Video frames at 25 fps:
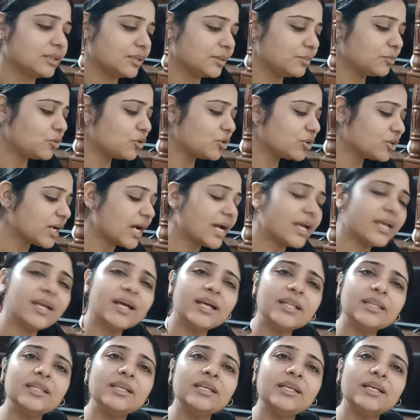हमको काहे
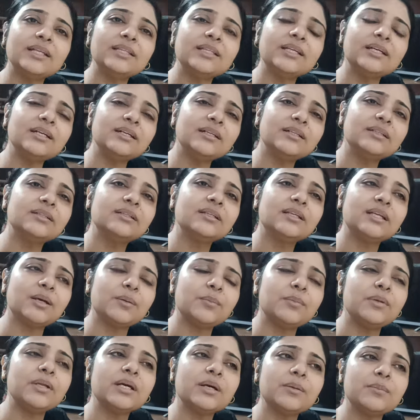याद नहीं आता कि
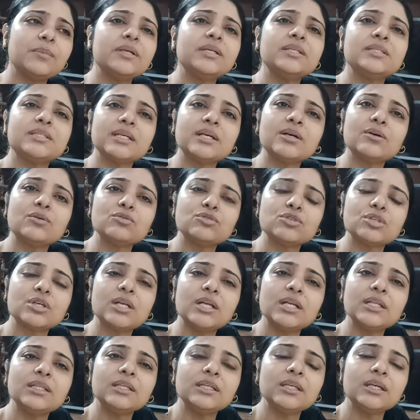हमने कभी किसी का कुछ
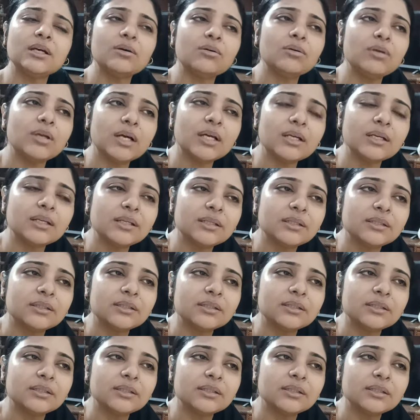गलत किया हो यार